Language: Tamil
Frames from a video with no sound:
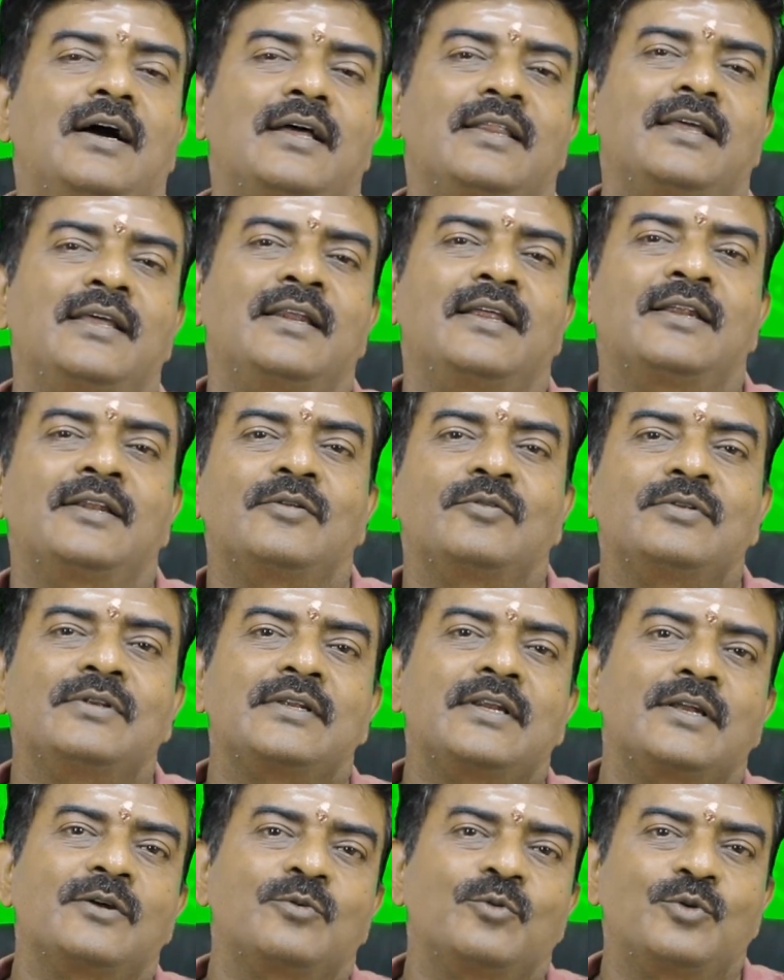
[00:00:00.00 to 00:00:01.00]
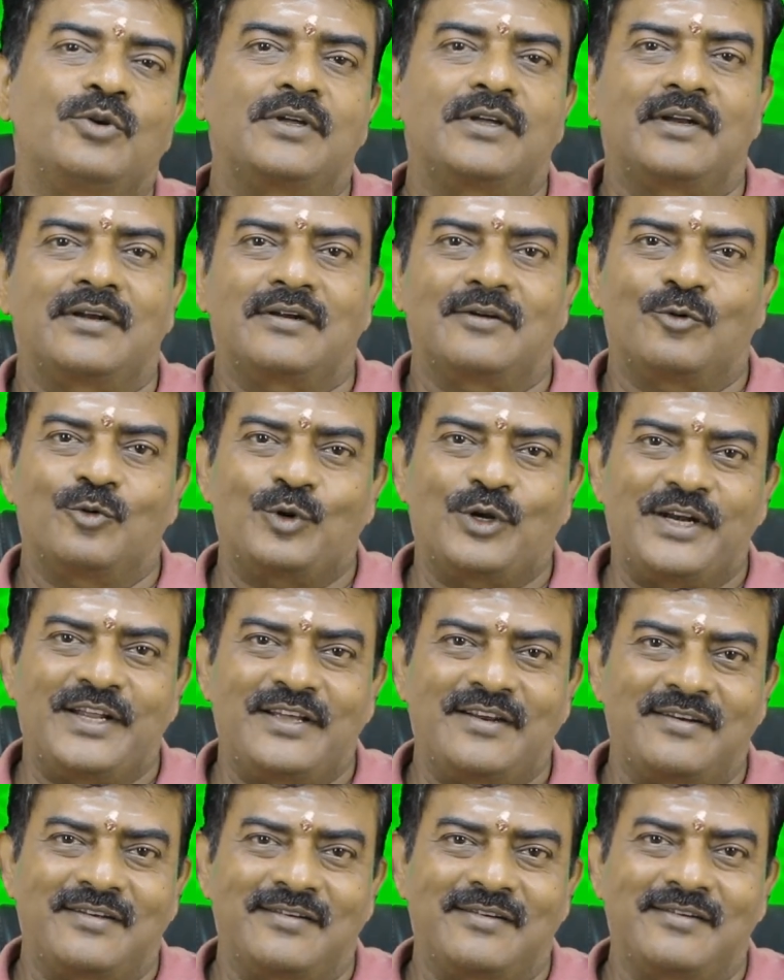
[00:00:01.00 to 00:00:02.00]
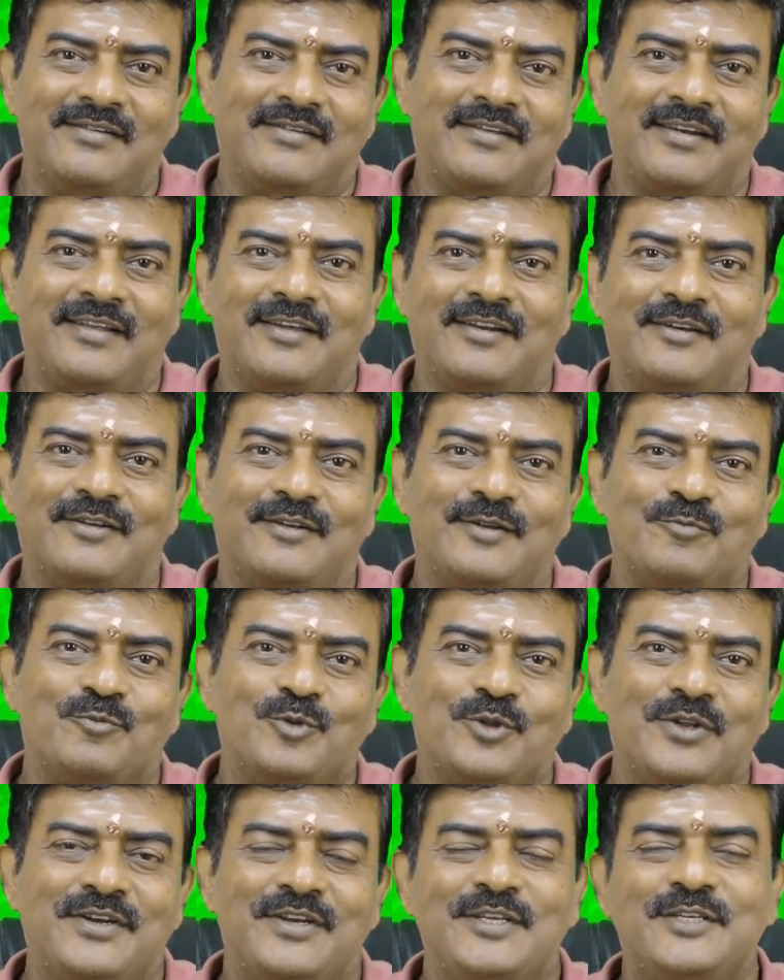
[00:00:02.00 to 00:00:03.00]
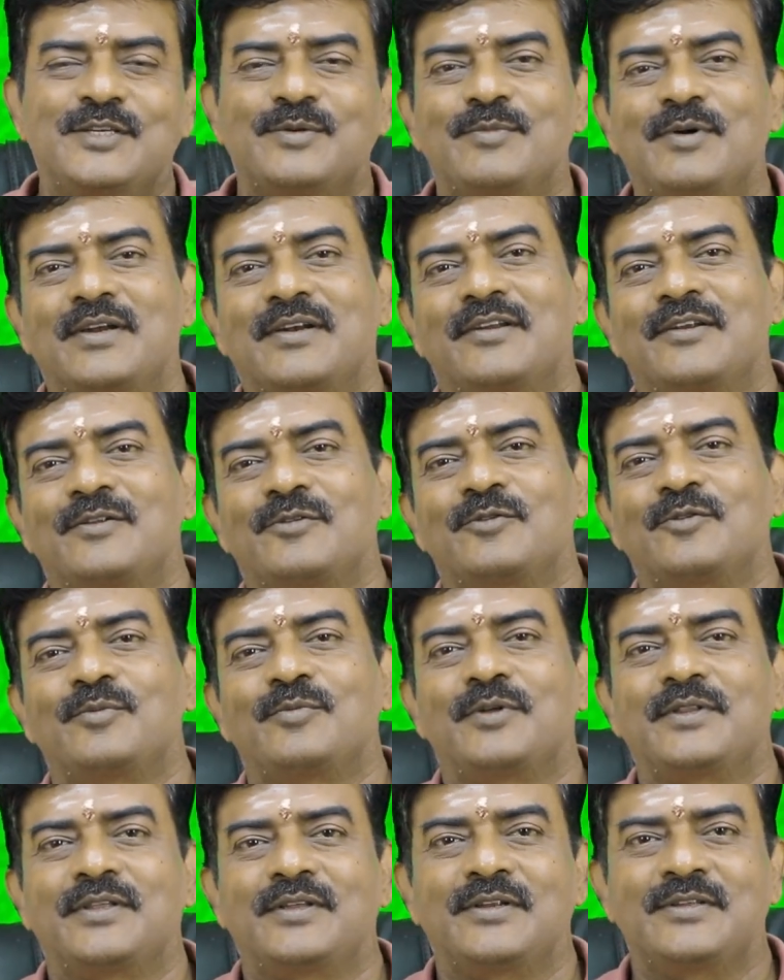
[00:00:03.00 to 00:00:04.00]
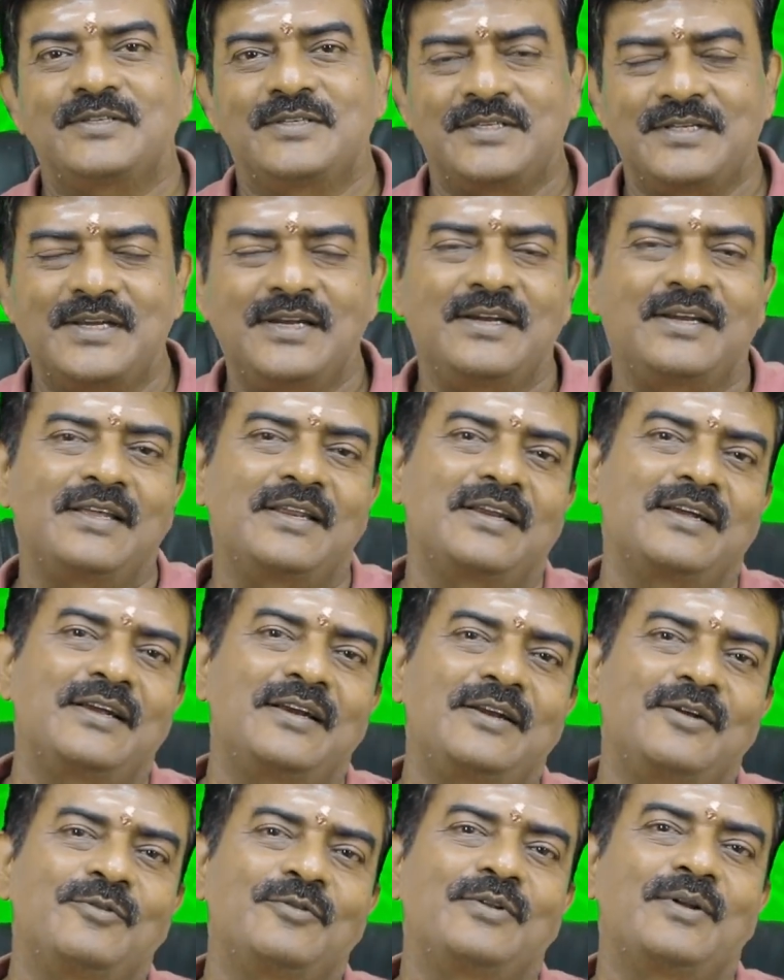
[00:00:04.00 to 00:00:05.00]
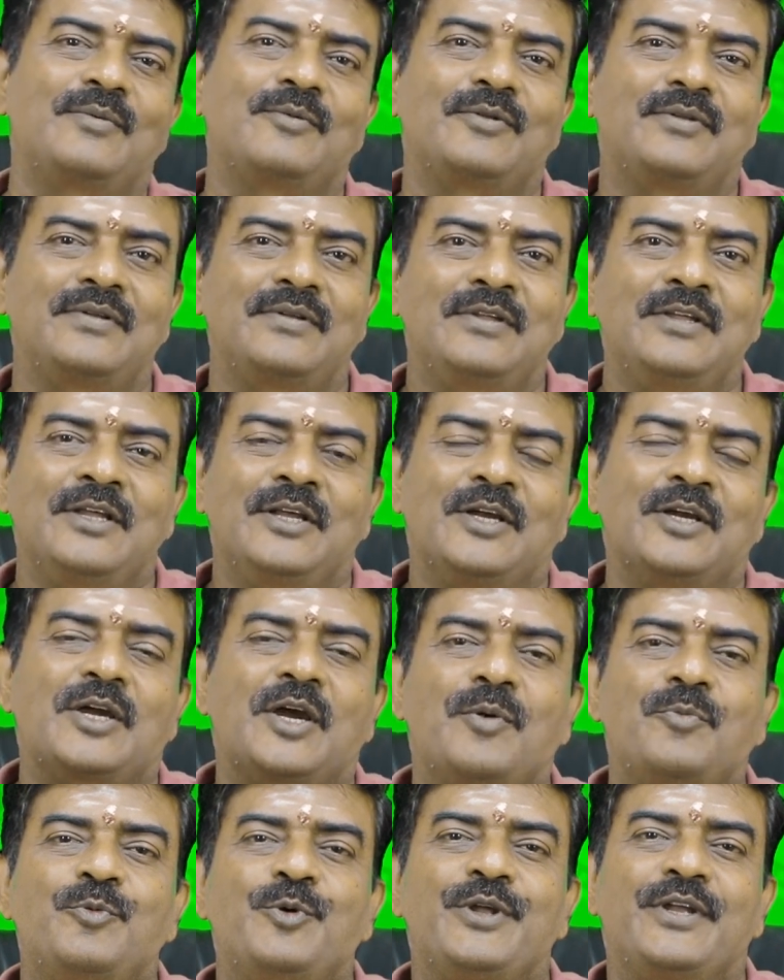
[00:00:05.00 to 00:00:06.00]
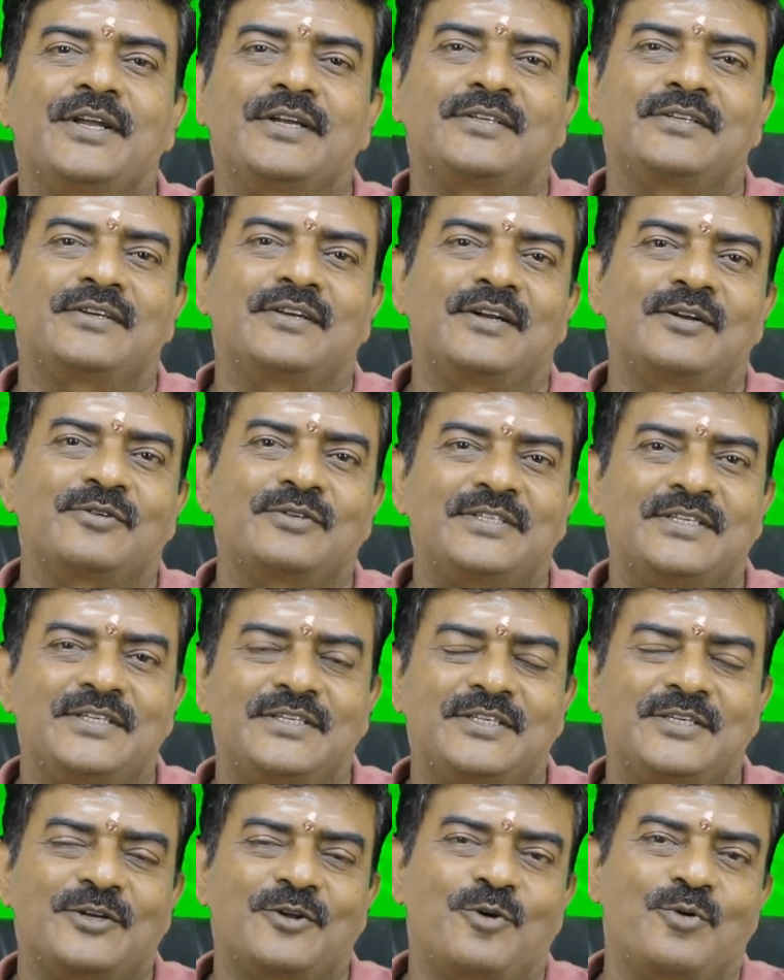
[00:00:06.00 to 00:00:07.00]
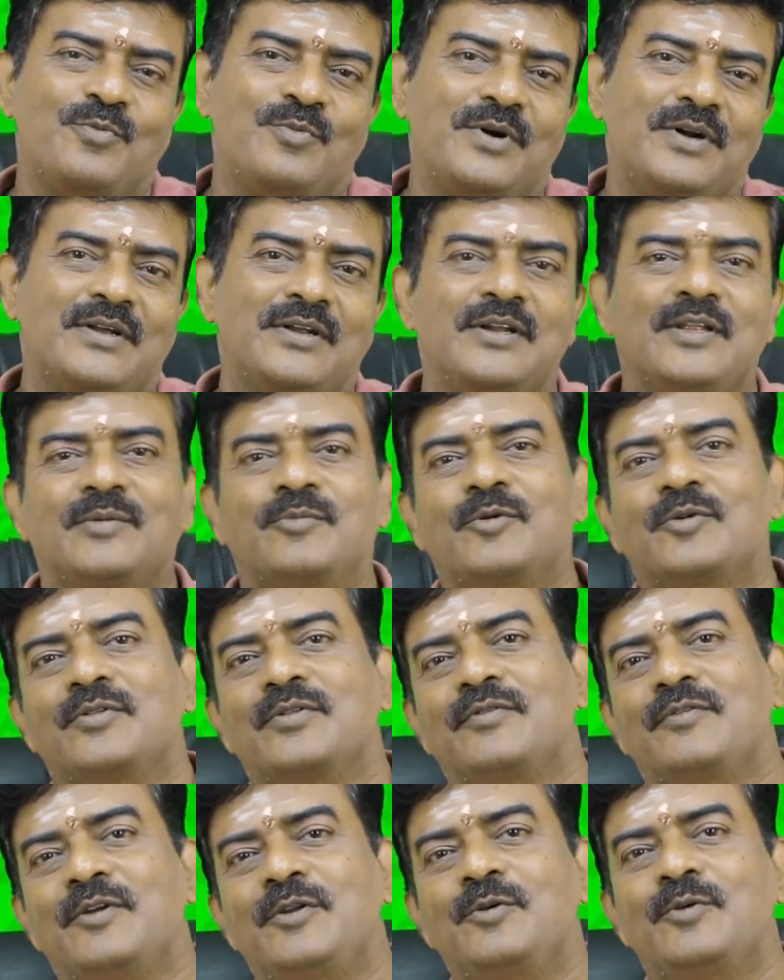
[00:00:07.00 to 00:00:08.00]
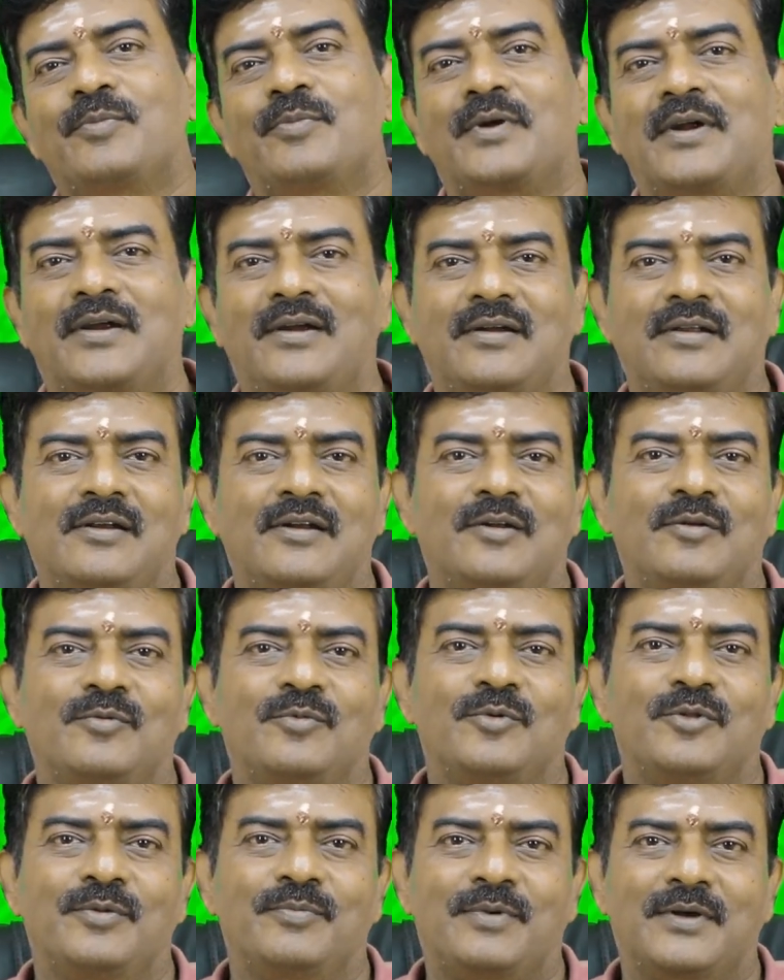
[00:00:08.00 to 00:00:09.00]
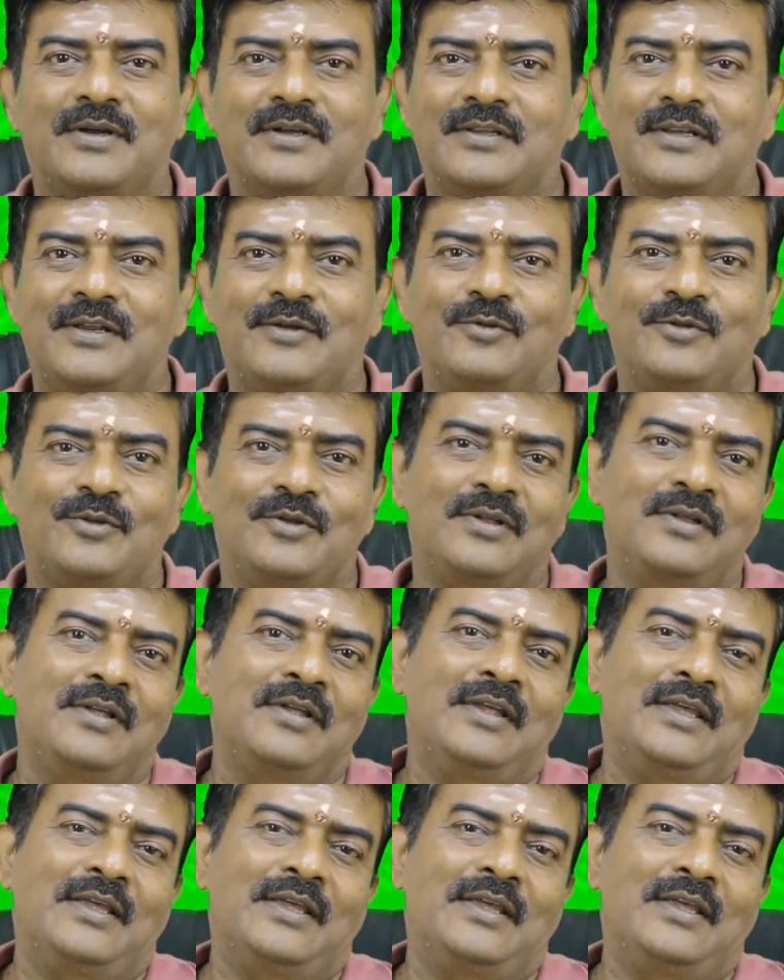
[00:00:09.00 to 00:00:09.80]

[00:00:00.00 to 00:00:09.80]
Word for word: அதே நேரத்தில் வந்து நிறைய கூட்டு கிரக கூட்டணி கிரகங்கள் நிறைய இருக்குங்க புதன் நீச்சமாக இருக்கிறது வந்து பார்த்திங்கன்னா சில நேரங்களில் வந்து நமது கம்யூனிகேஷனால் சின்ன சின்ன அவமானங்கள் ஏற்படுது வெளியூர் பிரயாணங்கள் போது பக்கத்தே வந்து